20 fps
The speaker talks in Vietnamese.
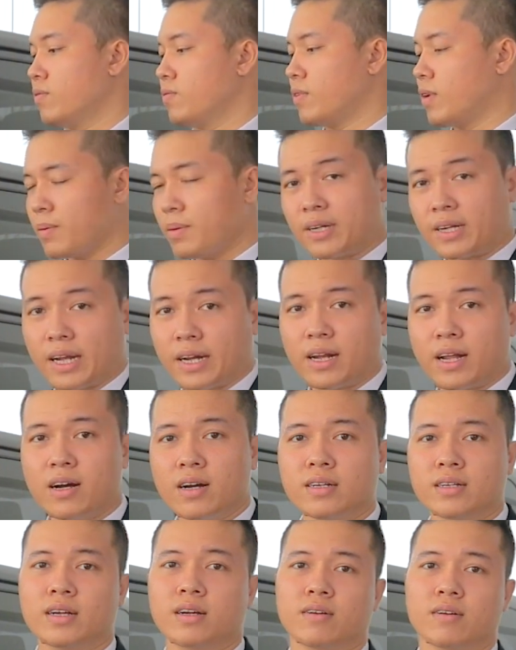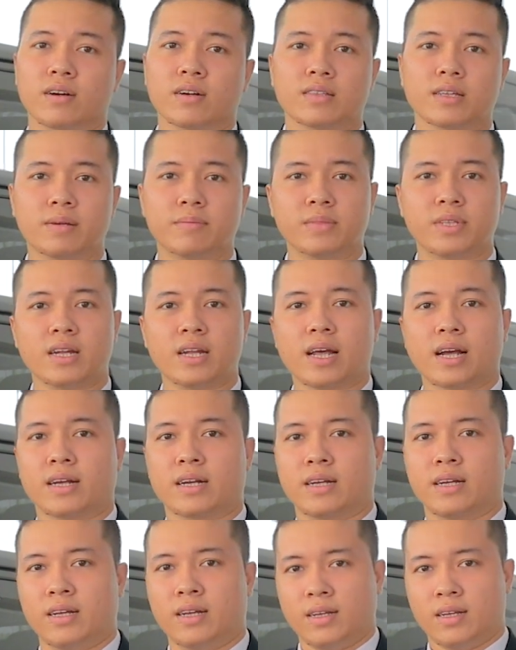Và bên cạnh đó còn có thêm tính
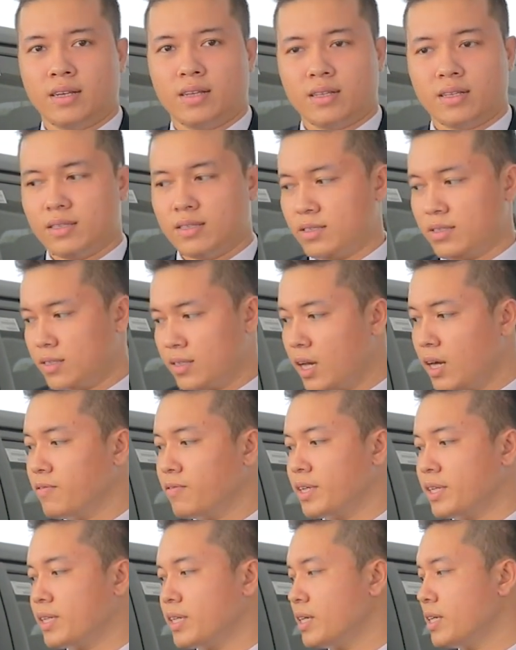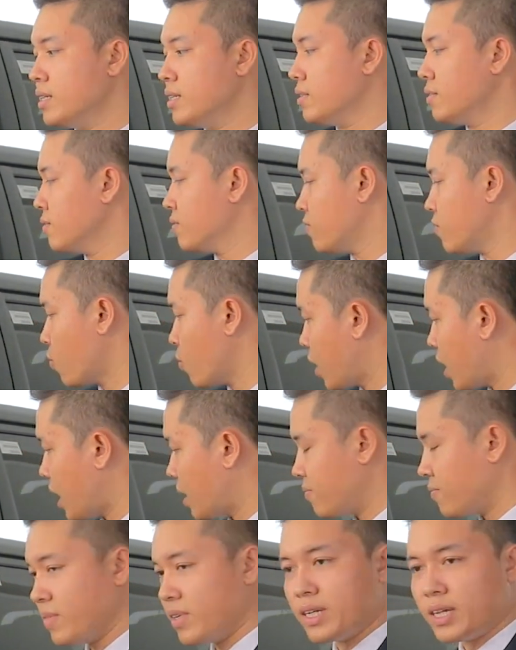năng nhớ vị trí phù
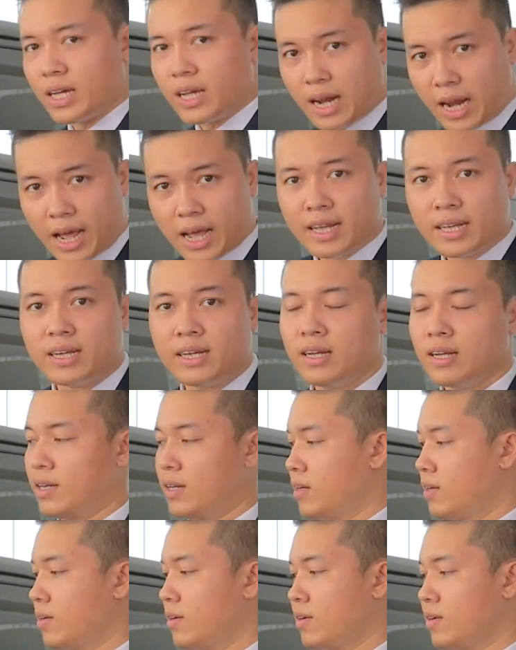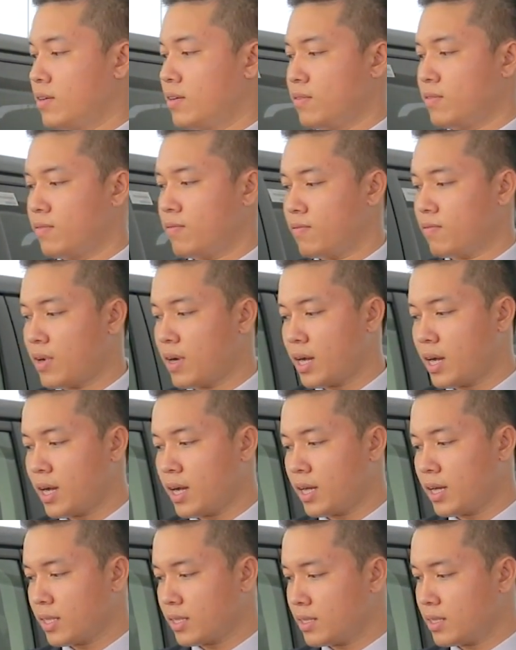hợp với ghế lái
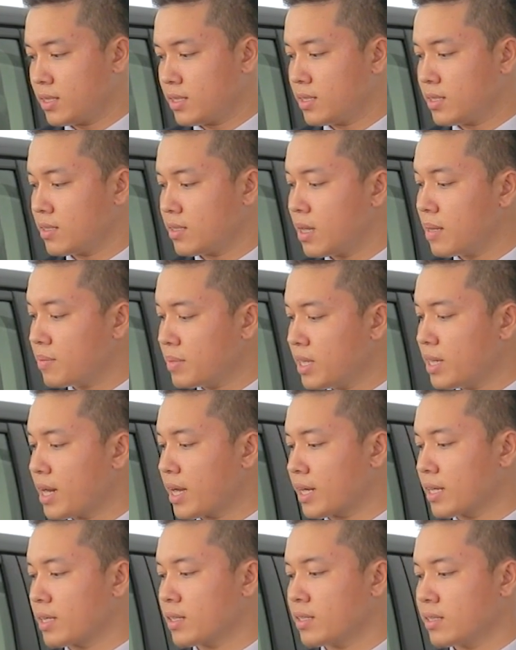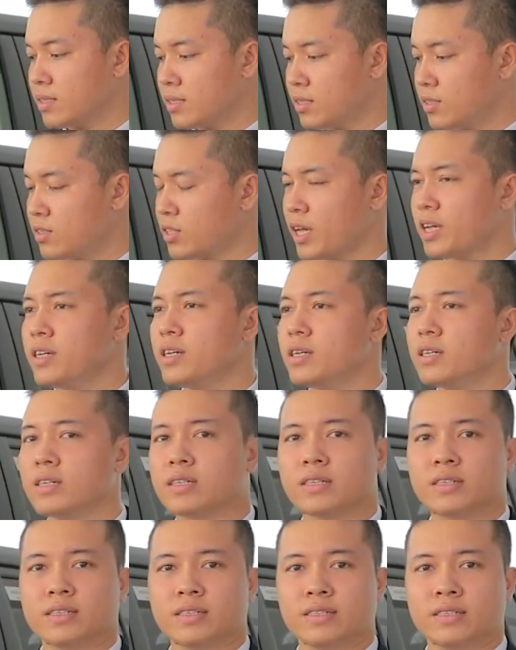và thêm tính năng sấy
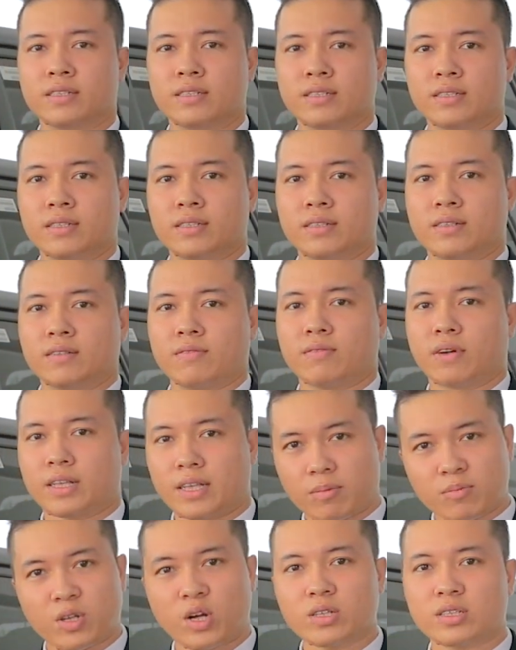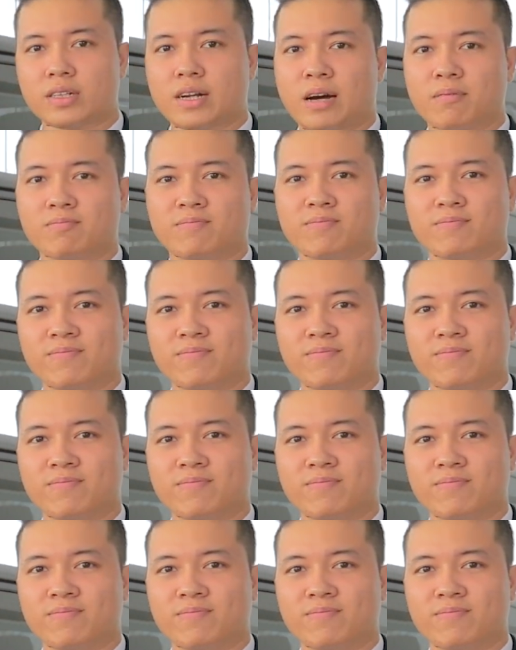gương và chấm chói tự động.